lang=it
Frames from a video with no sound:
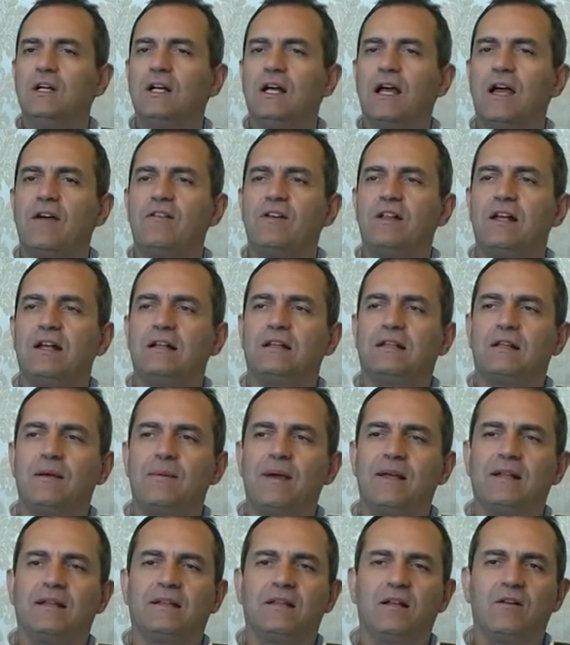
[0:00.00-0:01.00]

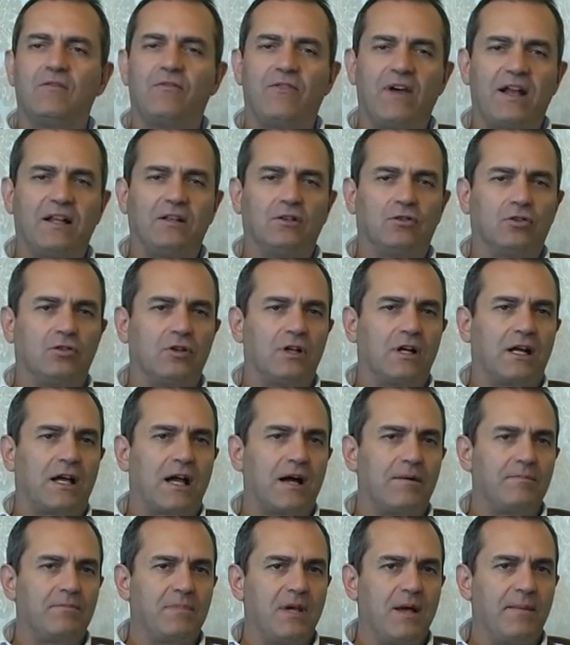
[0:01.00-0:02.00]
evidentemente il vento del
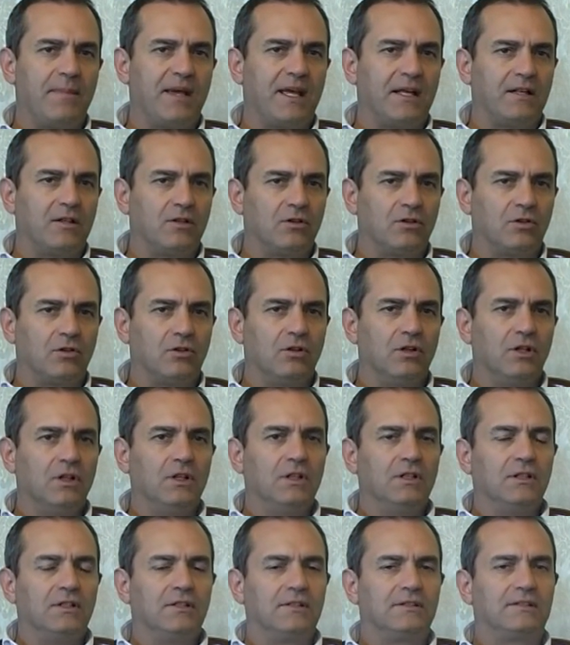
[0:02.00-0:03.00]
cambiamento
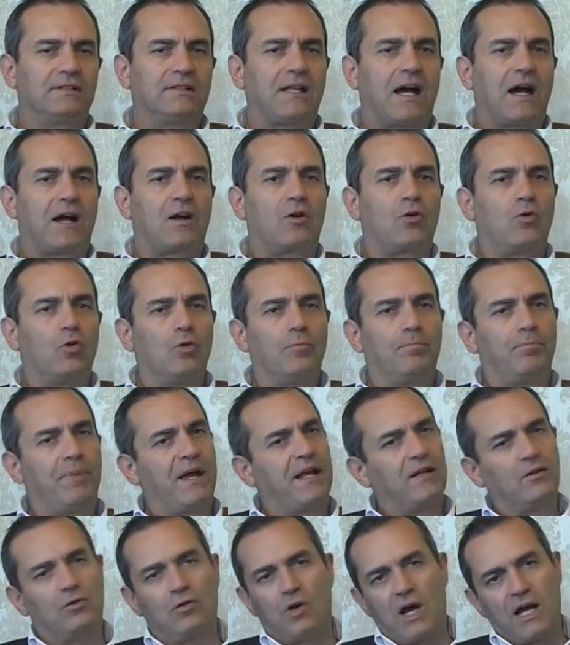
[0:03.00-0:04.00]
sta
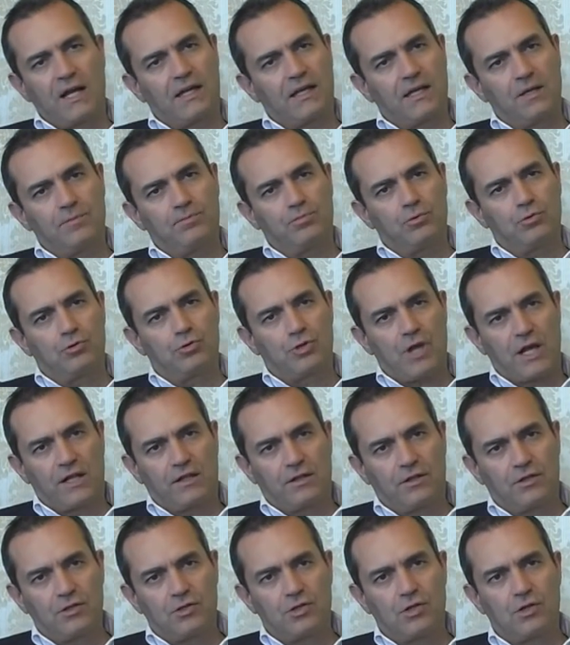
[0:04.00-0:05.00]
colpendo anche i più
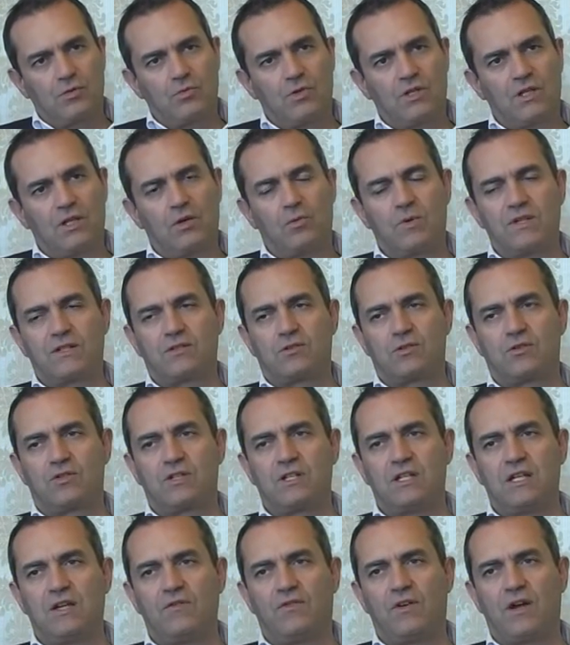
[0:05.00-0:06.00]
scettici, quindi questo
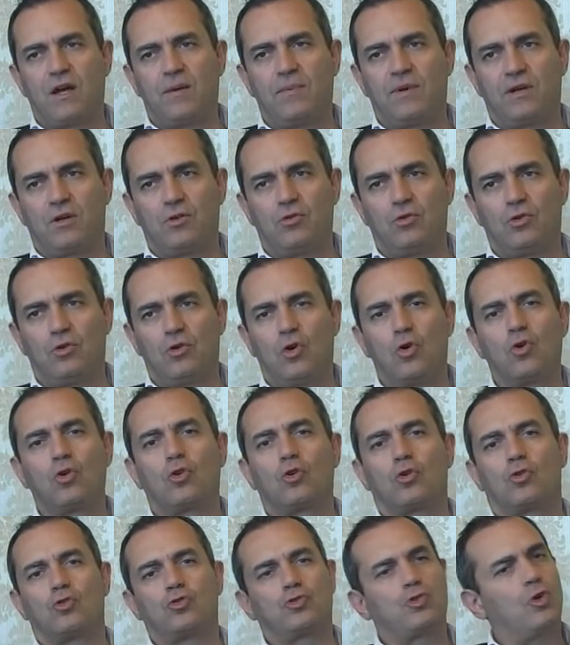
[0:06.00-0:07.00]
significa per noi non
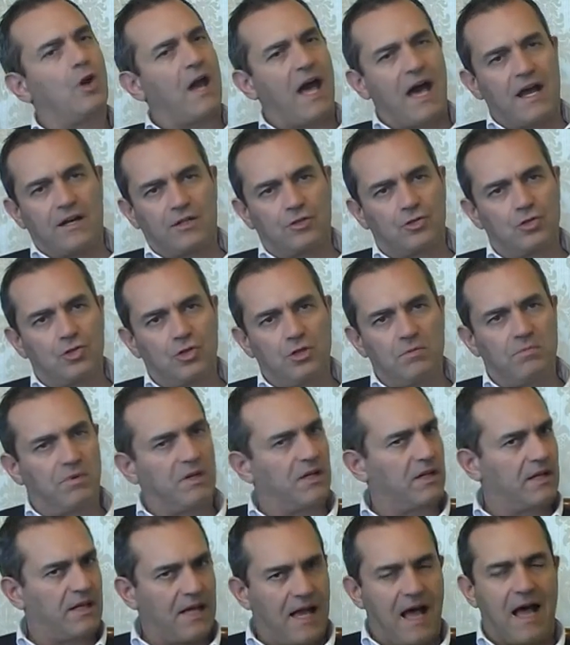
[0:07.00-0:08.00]
crogiolarci
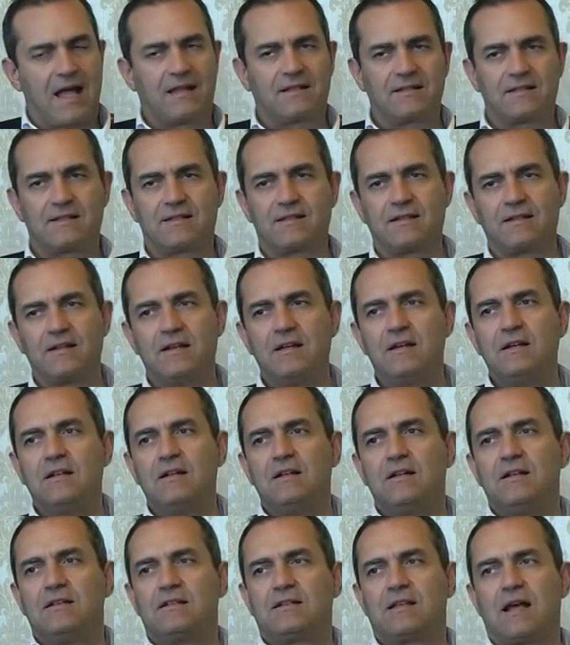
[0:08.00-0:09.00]
perché anzi
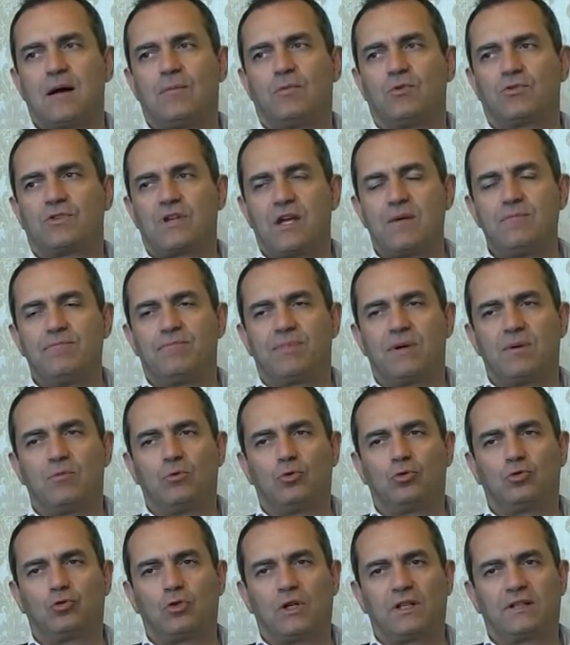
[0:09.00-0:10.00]
siamo sempre
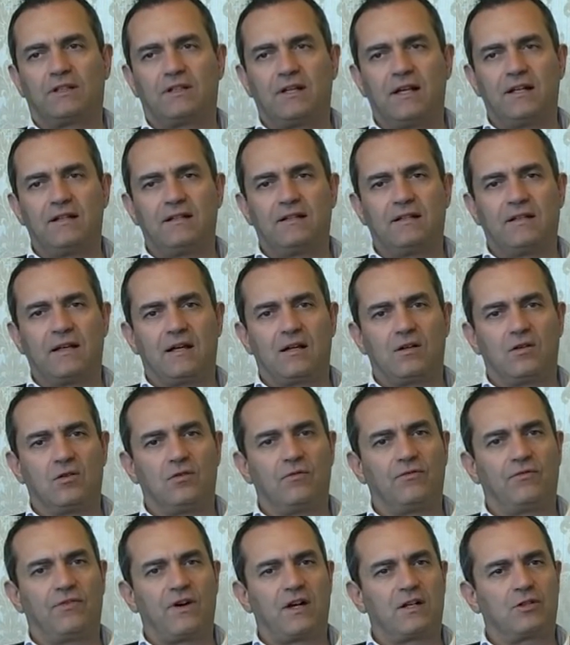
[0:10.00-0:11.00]
molto attenti a
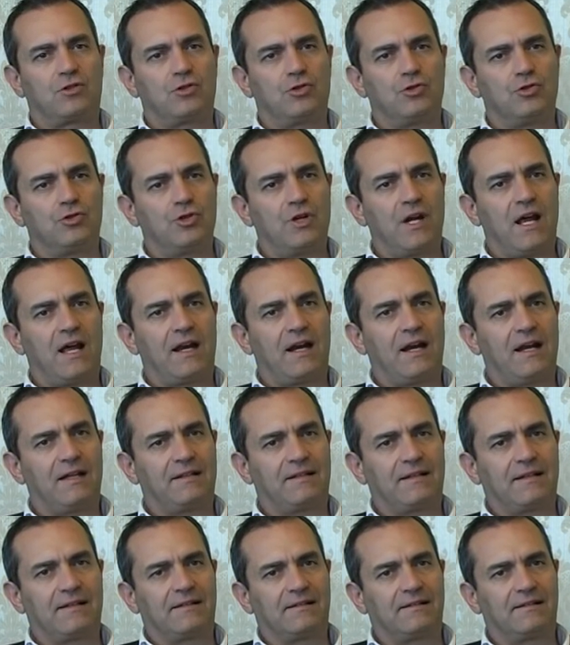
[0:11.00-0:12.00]
non farci girare la
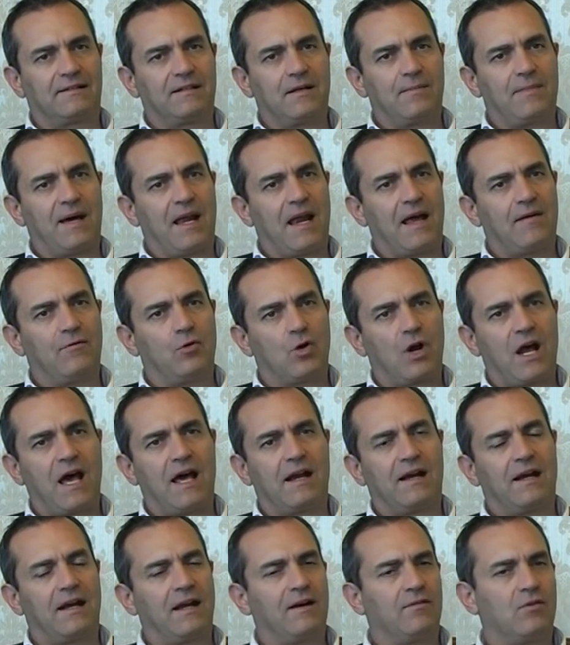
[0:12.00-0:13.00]
testa, ma
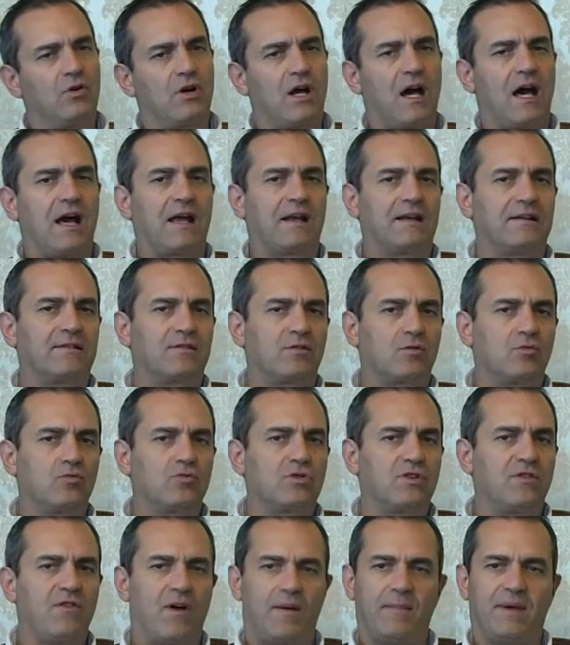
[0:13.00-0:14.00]
lavorare e lavorare
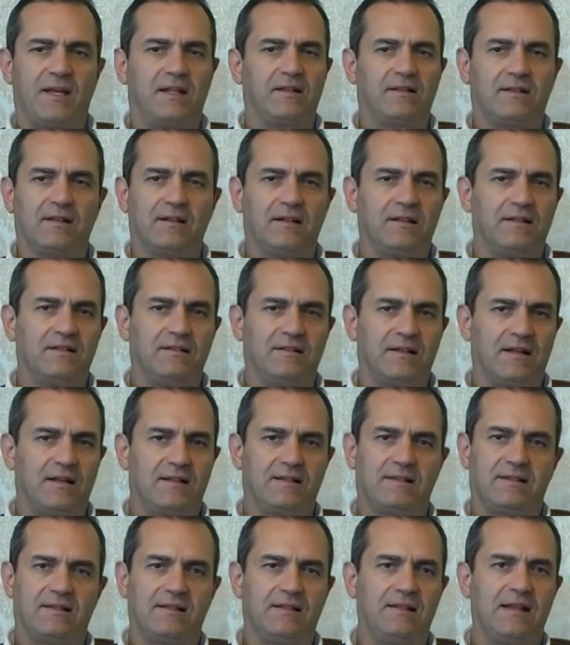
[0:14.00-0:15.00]
esclusivamente
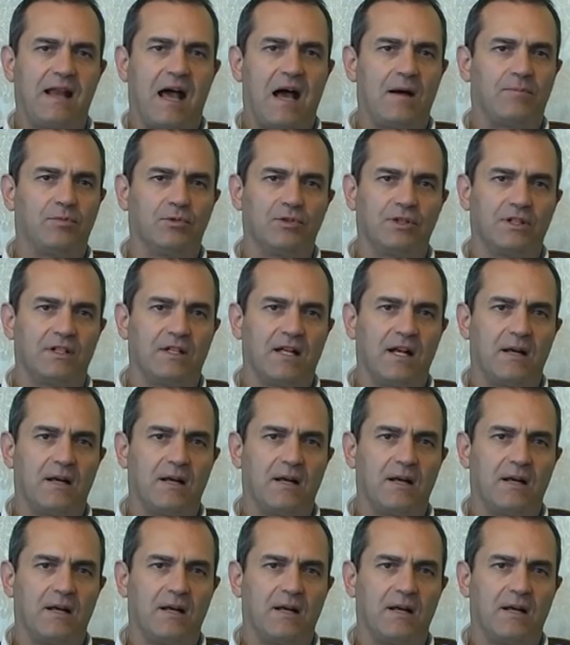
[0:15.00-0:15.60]
nell'interesse di Napoli e dei